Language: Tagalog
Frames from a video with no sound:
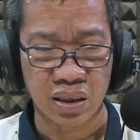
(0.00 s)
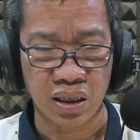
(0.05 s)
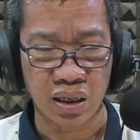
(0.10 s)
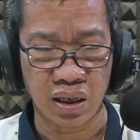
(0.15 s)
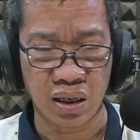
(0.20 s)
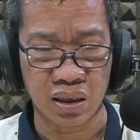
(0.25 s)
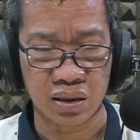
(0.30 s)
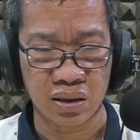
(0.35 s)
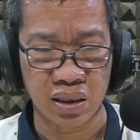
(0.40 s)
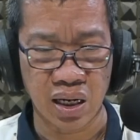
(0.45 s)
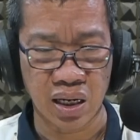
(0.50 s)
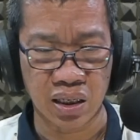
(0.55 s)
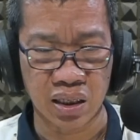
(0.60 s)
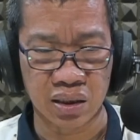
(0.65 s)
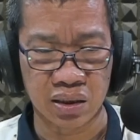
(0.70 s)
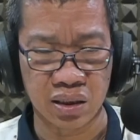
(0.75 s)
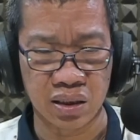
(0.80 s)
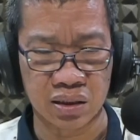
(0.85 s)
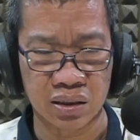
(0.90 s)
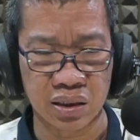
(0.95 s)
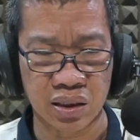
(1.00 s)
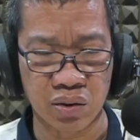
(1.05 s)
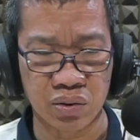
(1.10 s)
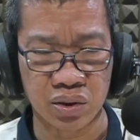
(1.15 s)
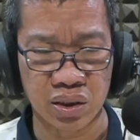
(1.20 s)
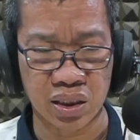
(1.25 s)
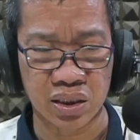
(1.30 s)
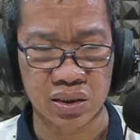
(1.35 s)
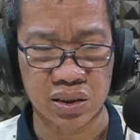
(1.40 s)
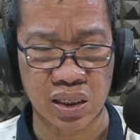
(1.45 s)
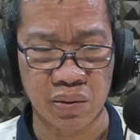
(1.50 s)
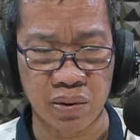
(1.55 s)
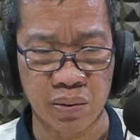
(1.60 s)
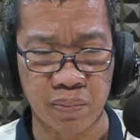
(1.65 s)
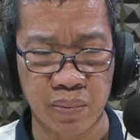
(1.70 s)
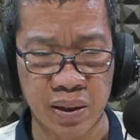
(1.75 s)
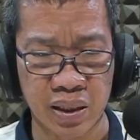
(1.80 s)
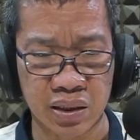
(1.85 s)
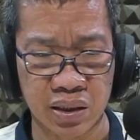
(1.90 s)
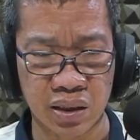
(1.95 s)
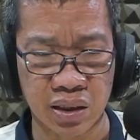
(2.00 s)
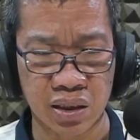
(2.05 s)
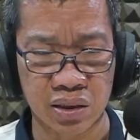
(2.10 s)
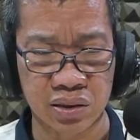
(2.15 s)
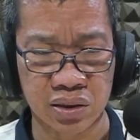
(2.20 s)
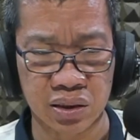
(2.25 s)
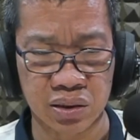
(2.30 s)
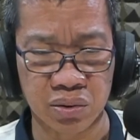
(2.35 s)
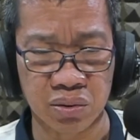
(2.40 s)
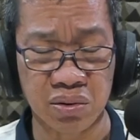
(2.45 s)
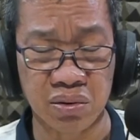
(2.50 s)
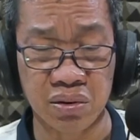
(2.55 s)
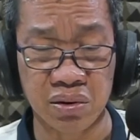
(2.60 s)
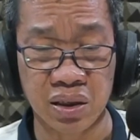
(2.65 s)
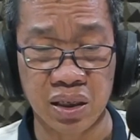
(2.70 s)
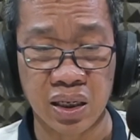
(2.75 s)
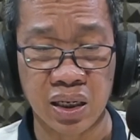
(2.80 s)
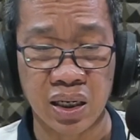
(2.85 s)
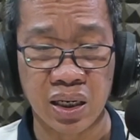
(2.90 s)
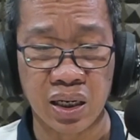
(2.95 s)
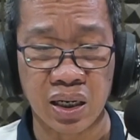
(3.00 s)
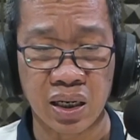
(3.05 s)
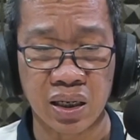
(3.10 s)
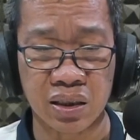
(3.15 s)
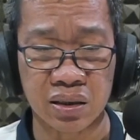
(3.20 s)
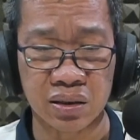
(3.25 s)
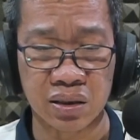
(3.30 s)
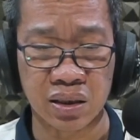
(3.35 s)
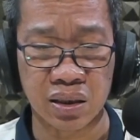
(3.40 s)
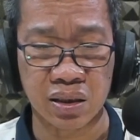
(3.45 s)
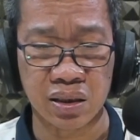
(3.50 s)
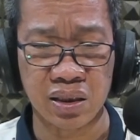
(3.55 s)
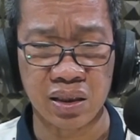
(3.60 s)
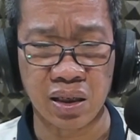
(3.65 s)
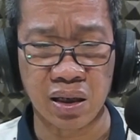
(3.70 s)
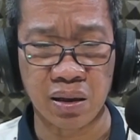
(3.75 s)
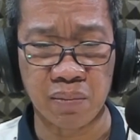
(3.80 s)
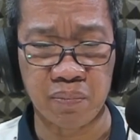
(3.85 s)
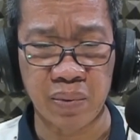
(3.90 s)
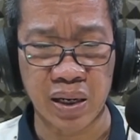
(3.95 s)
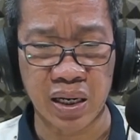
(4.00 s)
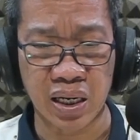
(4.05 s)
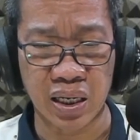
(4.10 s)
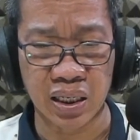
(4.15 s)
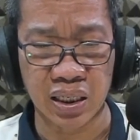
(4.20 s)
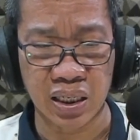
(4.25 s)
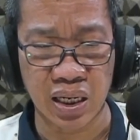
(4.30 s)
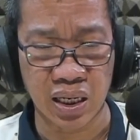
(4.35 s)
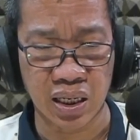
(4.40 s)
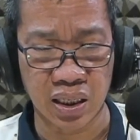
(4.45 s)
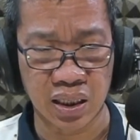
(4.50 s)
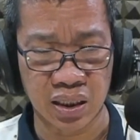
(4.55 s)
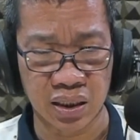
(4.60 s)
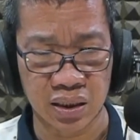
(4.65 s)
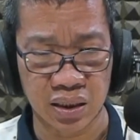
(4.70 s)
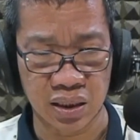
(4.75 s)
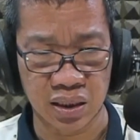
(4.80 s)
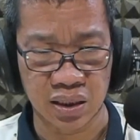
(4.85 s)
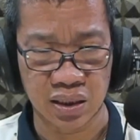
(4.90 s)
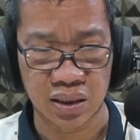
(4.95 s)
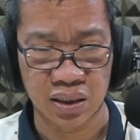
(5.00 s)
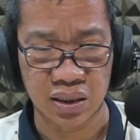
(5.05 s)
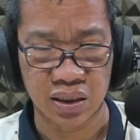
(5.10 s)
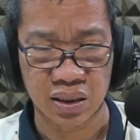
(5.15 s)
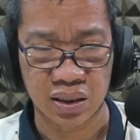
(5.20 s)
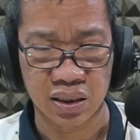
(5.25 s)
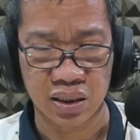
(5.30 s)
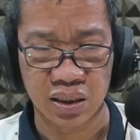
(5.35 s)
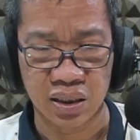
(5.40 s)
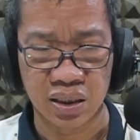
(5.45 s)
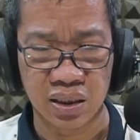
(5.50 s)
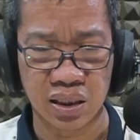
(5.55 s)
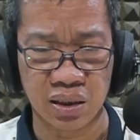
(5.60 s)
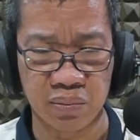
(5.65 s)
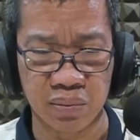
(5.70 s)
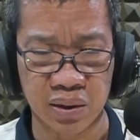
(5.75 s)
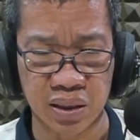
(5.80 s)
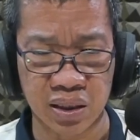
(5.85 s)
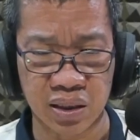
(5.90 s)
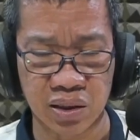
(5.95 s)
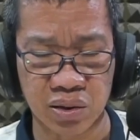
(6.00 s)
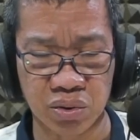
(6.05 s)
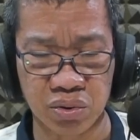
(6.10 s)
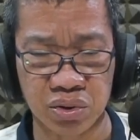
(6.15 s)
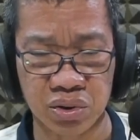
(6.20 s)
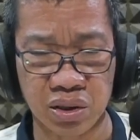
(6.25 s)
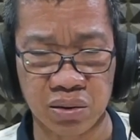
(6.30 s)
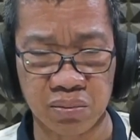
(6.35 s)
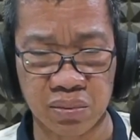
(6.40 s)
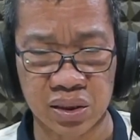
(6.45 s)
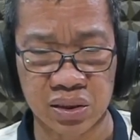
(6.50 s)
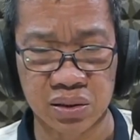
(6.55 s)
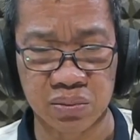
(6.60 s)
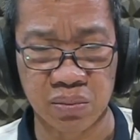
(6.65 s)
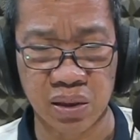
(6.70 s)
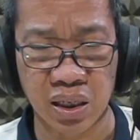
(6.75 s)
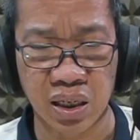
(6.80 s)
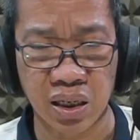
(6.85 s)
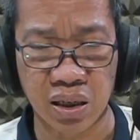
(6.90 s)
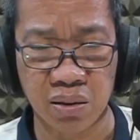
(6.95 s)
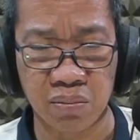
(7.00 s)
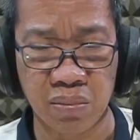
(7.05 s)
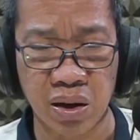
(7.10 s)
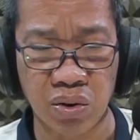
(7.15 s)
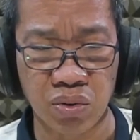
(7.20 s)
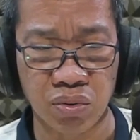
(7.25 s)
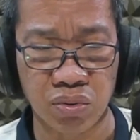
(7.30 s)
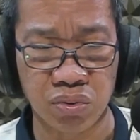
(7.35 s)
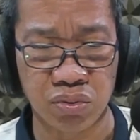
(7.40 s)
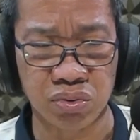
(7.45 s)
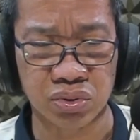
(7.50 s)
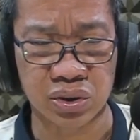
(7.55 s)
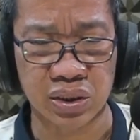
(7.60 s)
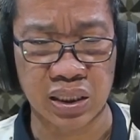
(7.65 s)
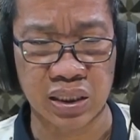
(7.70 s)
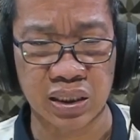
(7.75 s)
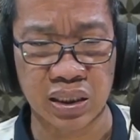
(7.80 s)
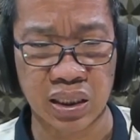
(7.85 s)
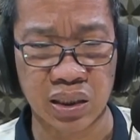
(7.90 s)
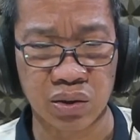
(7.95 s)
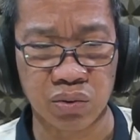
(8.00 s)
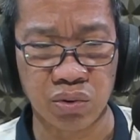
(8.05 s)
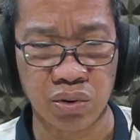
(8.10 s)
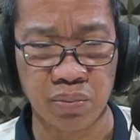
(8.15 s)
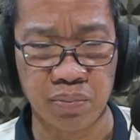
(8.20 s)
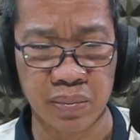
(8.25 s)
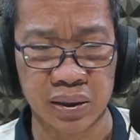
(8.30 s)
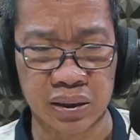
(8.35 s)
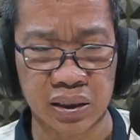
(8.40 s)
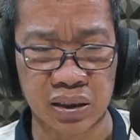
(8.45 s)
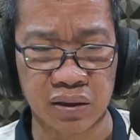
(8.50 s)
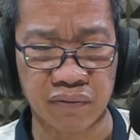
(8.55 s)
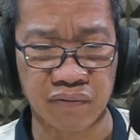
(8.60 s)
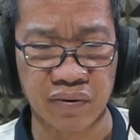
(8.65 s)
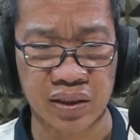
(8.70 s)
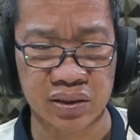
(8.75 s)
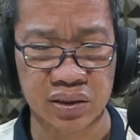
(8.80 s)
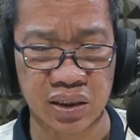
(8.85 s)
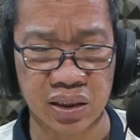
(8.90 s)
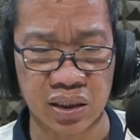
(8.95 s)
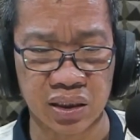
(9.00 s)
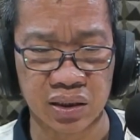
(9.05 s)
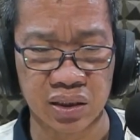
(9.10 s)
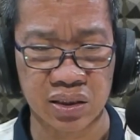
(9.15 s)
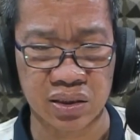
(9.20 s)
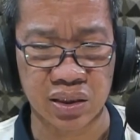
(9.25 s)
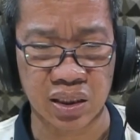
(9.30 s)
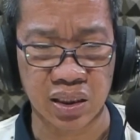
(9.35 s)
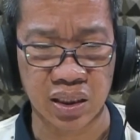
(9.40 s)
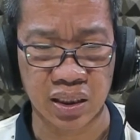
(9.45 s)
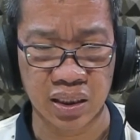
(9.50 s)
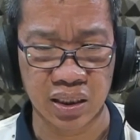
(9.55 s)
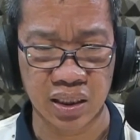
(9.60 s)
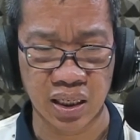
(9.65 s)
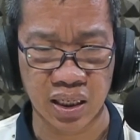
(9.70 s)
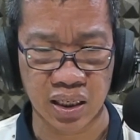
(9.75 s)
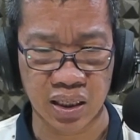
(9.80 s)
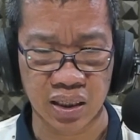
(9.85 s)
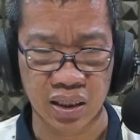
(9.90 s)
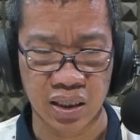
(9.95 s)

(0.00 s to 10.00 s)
Ang nakikita raw niya sabi pa ni Ersito ang dagliang pangangailangan na magkaroon ng mas mga mahuhusay na equipment at facilities sa NAIA